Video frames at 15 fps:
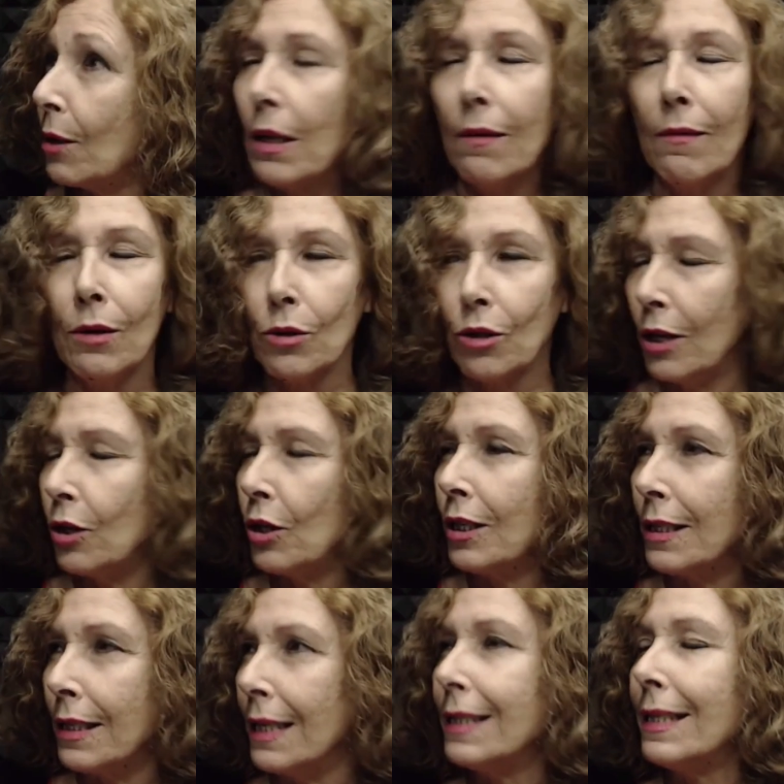me acordaba, océanos
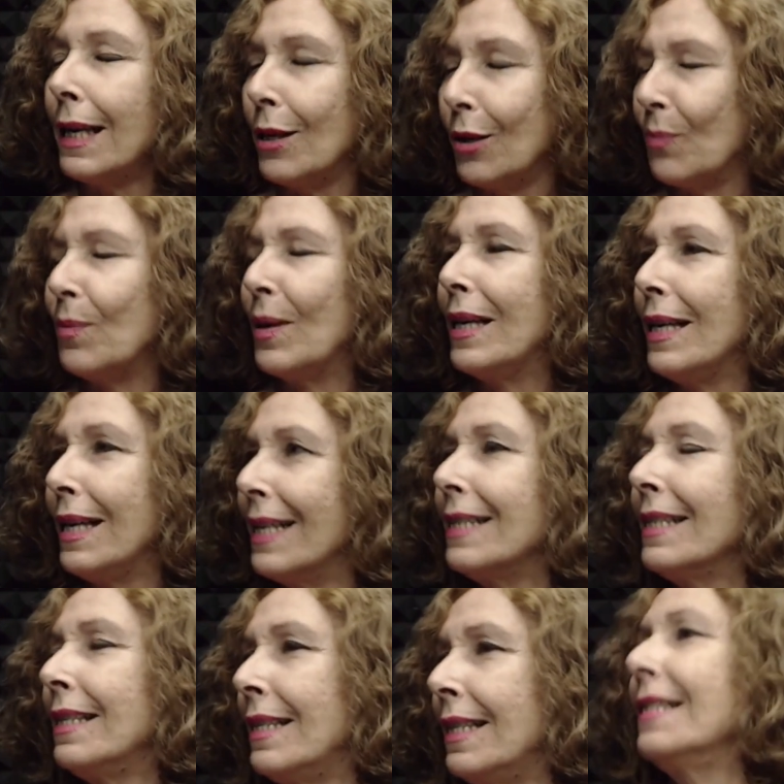de silencio, no, mareas
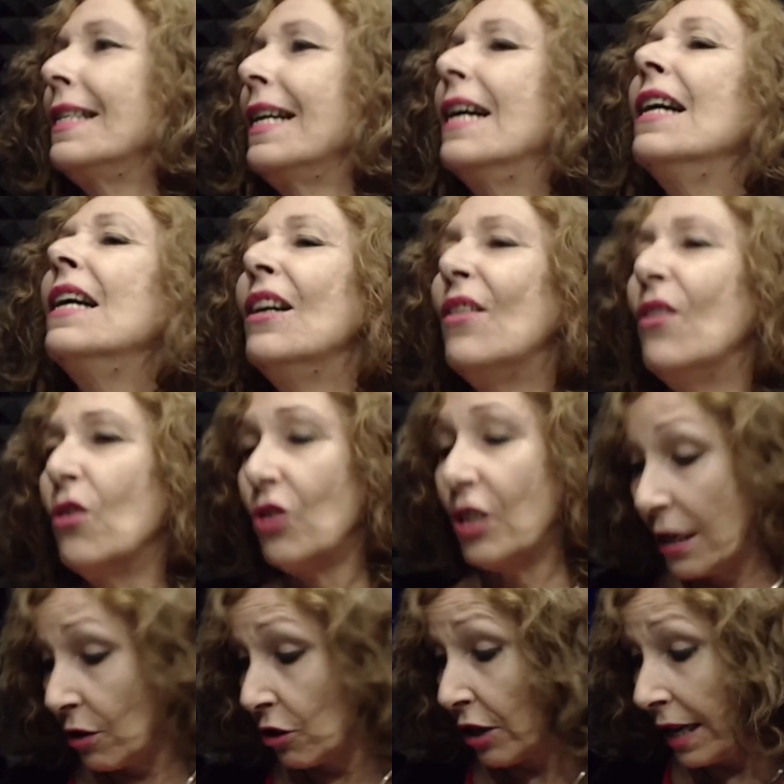de resistencia,
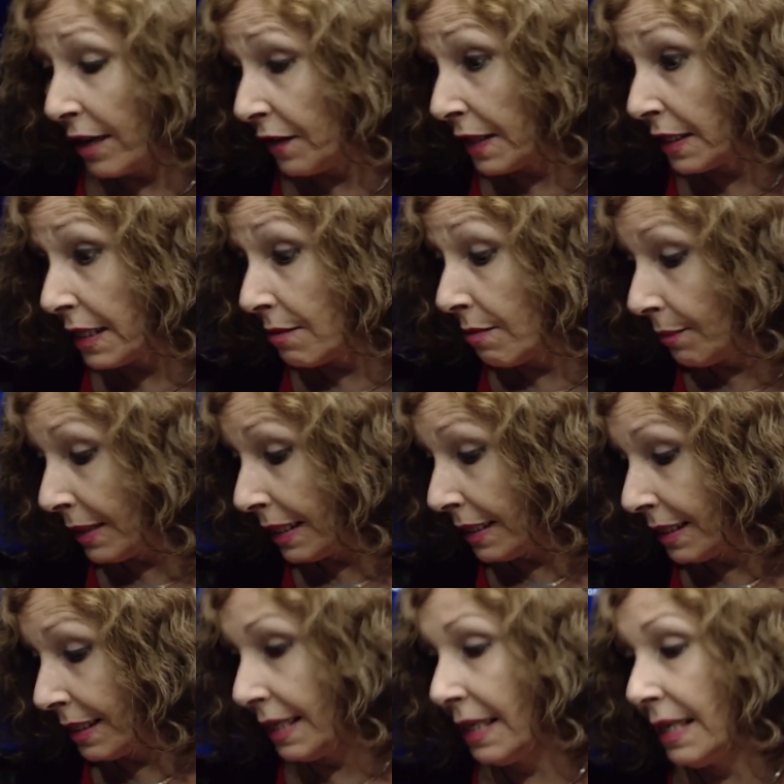océanos,
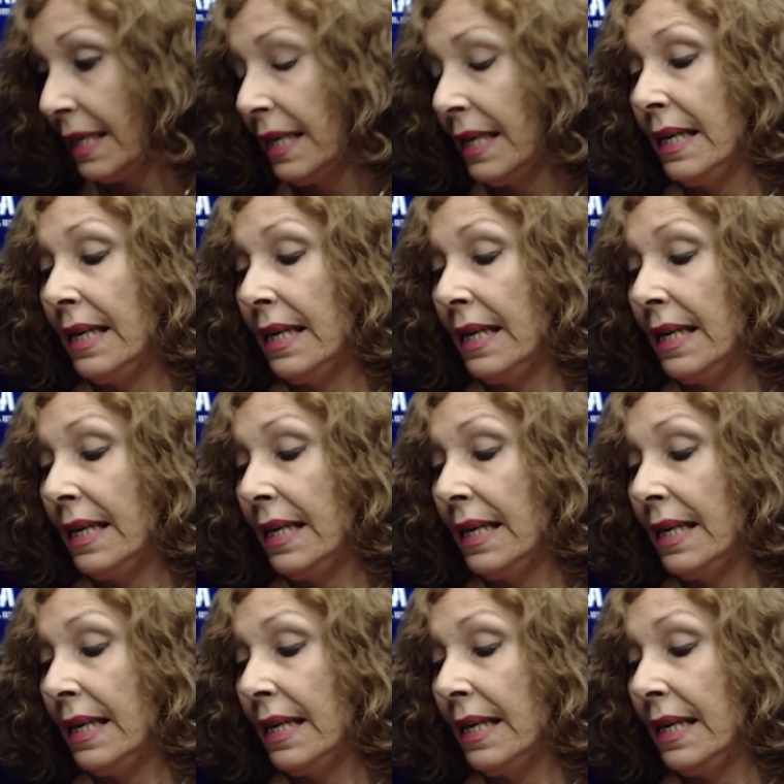efectivamente...